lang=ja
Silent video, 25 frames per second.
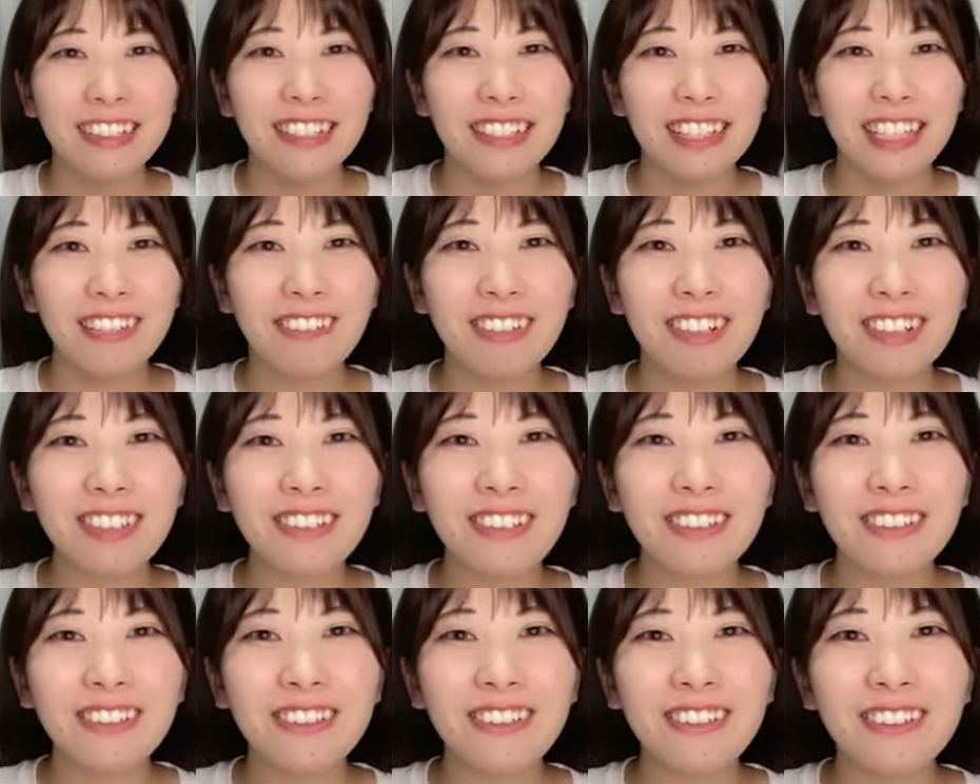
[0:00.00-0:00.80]
今のと
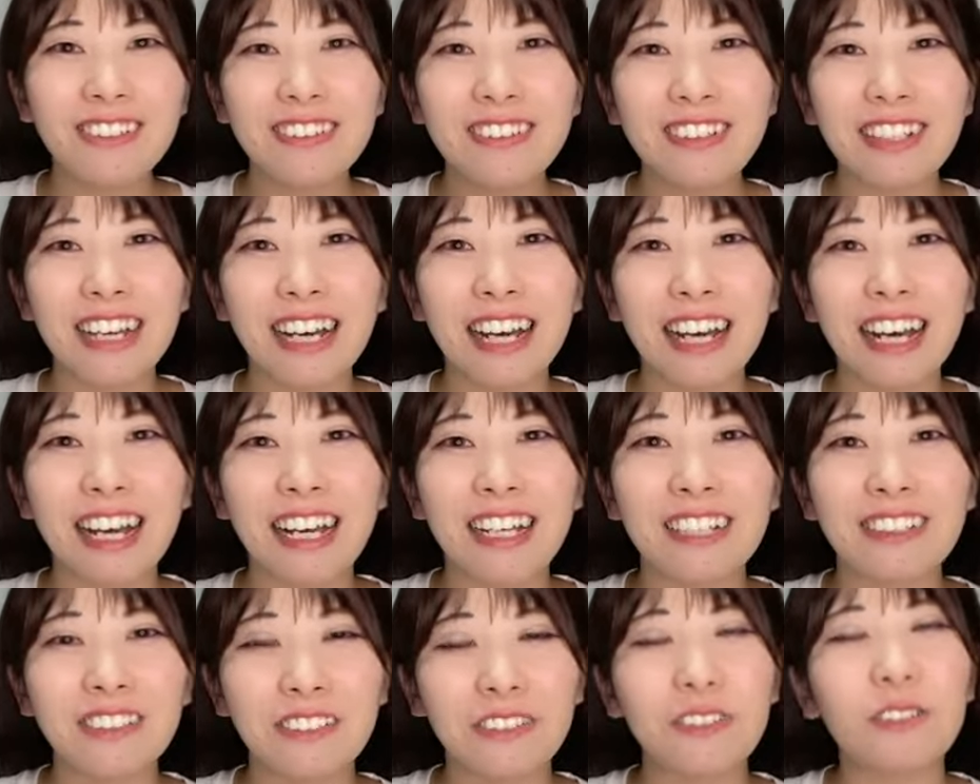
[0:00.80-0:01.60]
ころあ
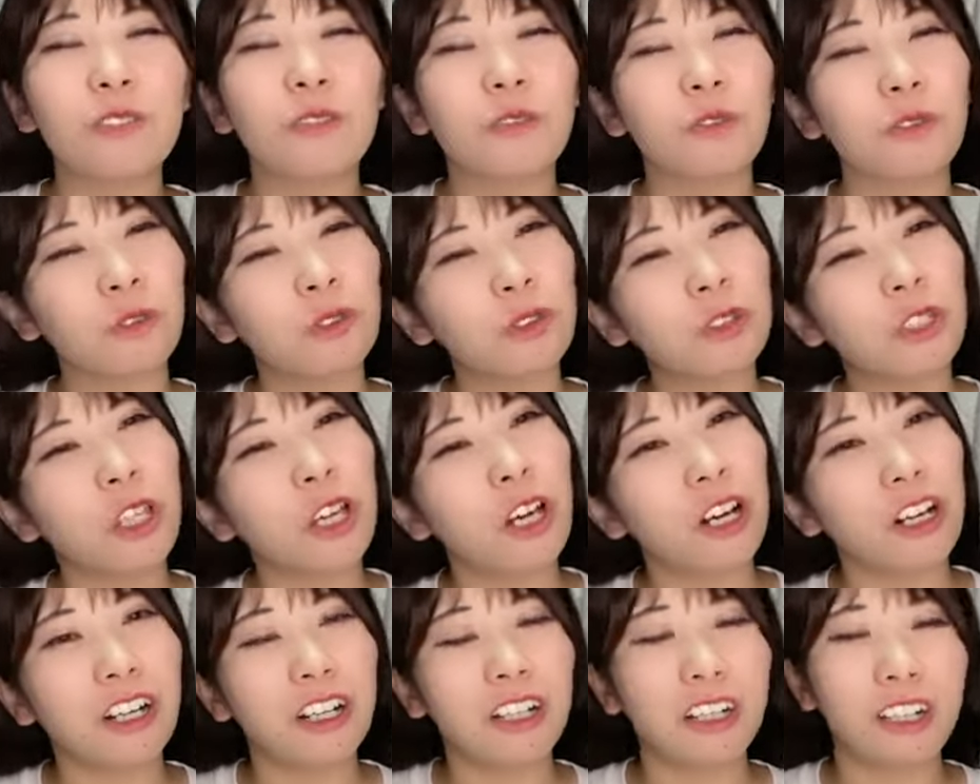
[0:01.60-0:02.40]
うん腕
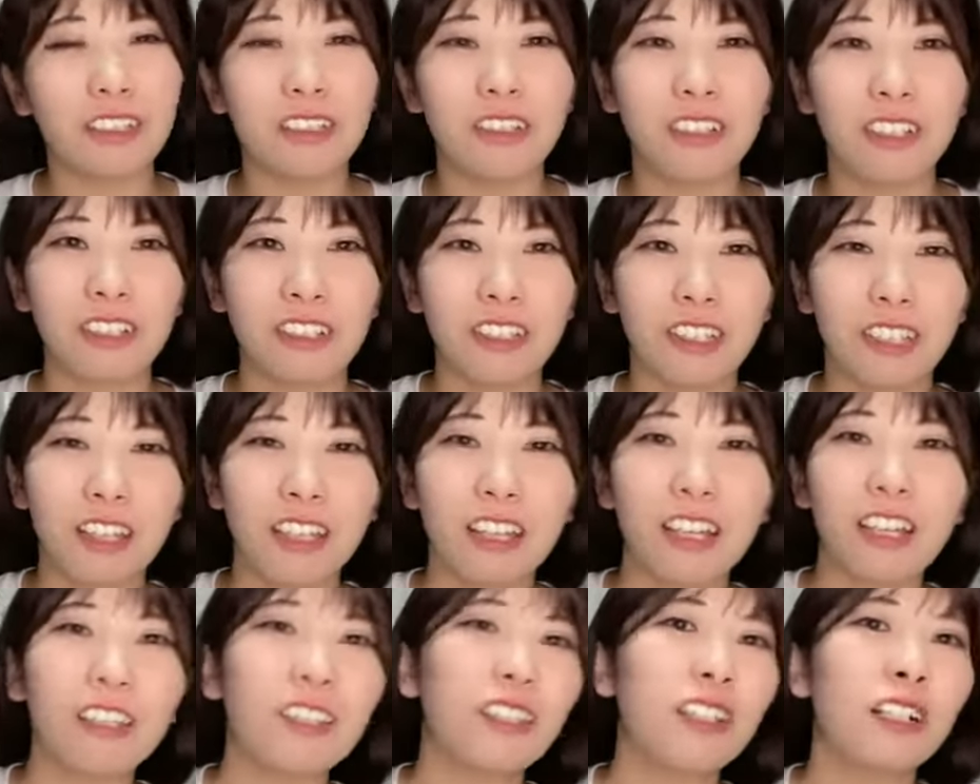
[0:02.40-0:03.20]
上がらんだけ
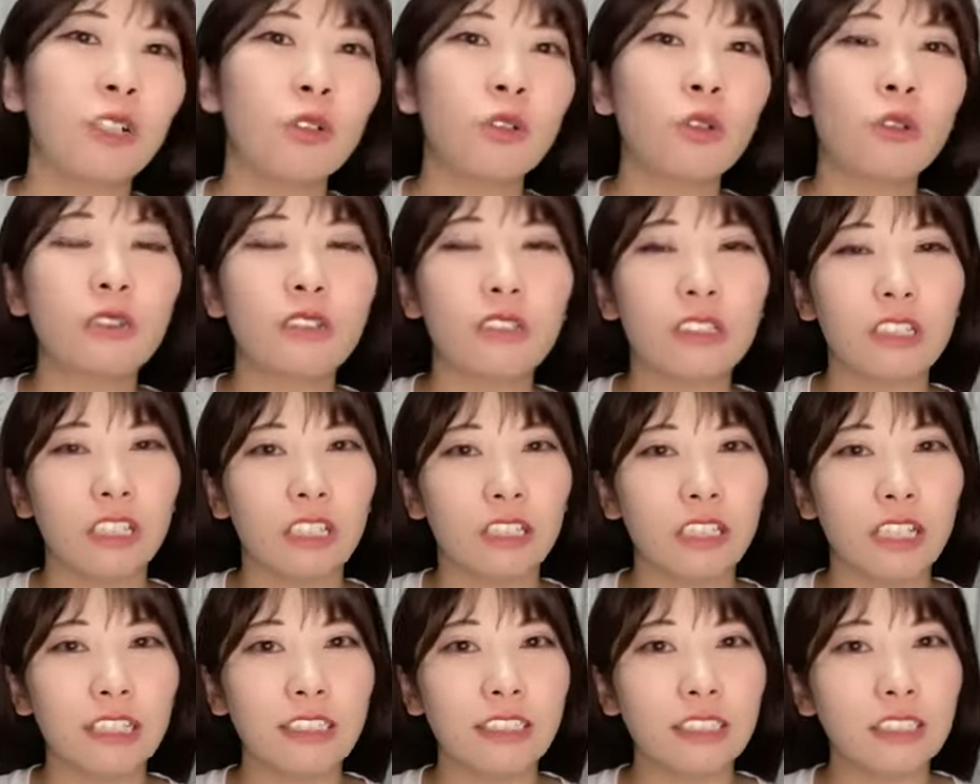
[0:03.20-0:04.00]
なんか特に
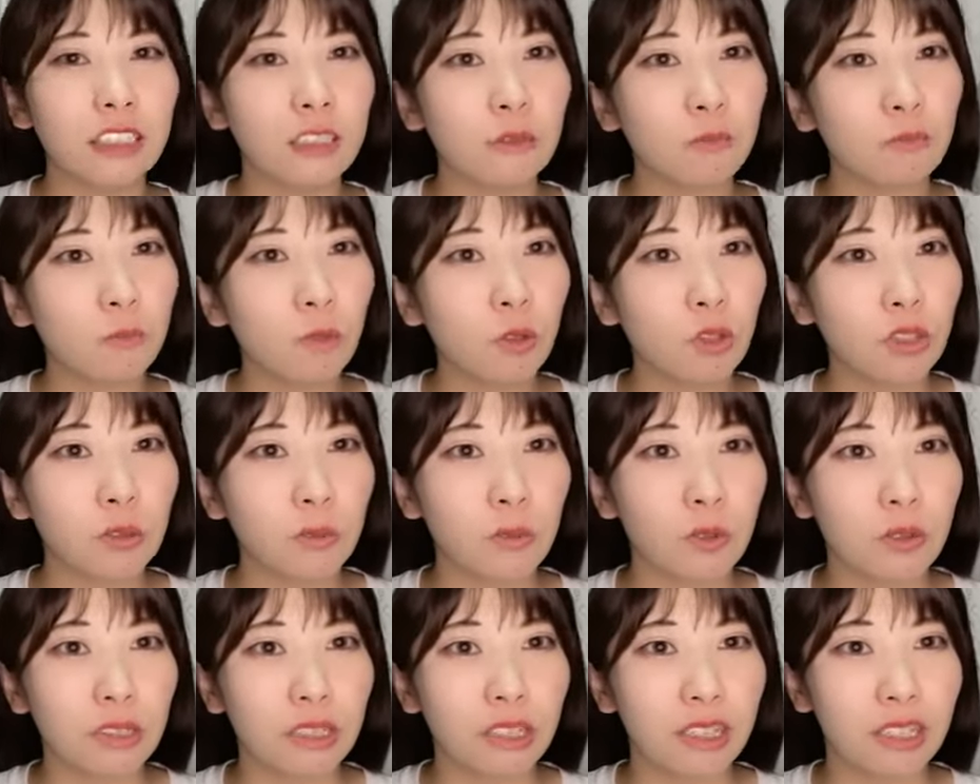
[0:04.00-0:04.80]
熱っぽく
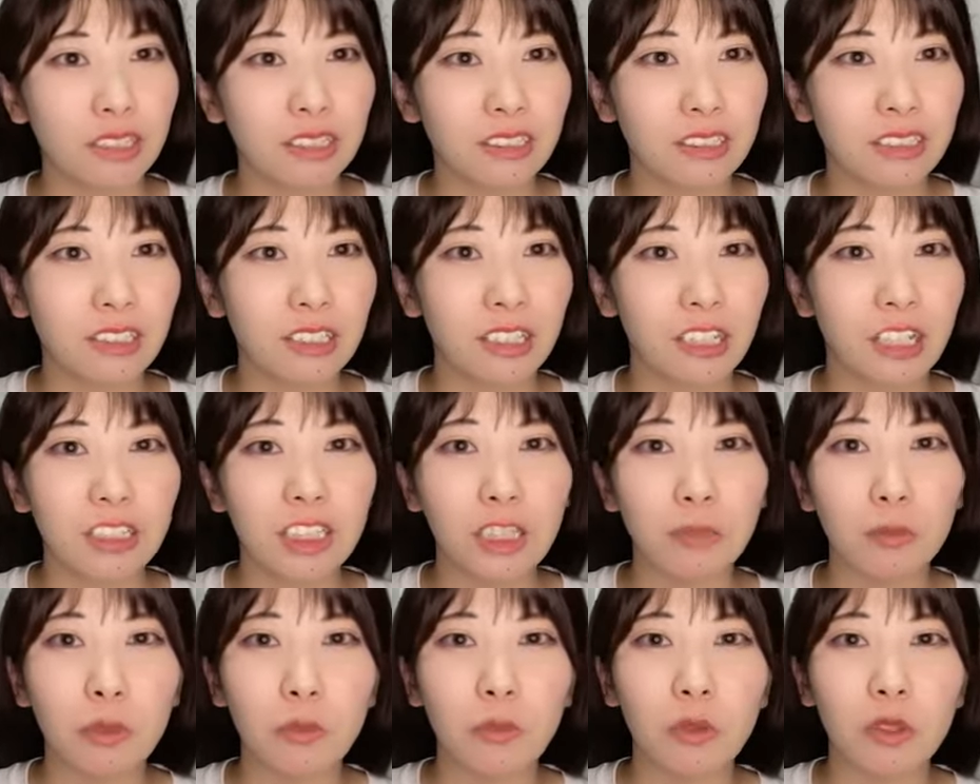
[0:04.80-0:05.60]
もないし
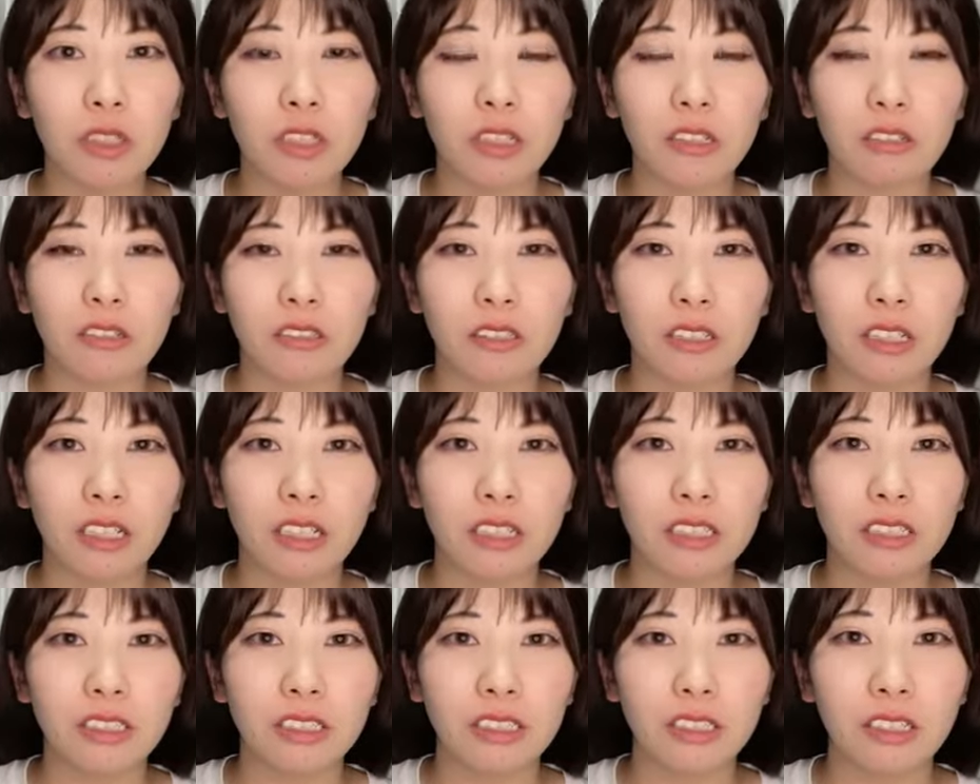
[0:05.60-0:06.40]
頭も痛くな
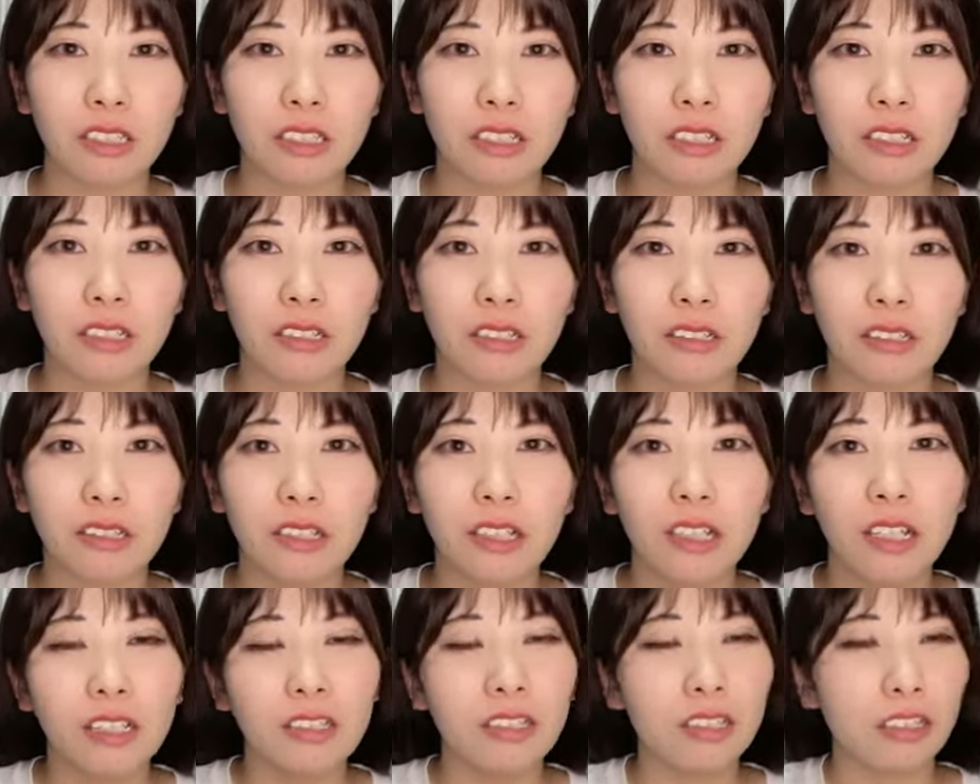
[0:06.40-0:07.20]
いし
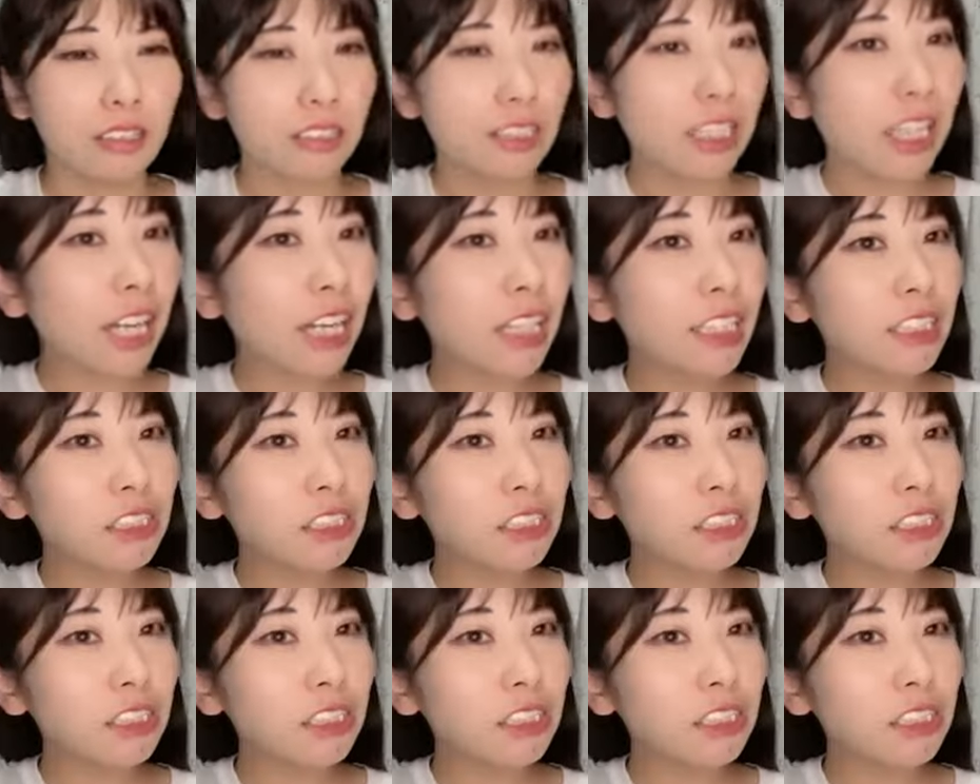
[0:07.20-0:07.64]
なんか最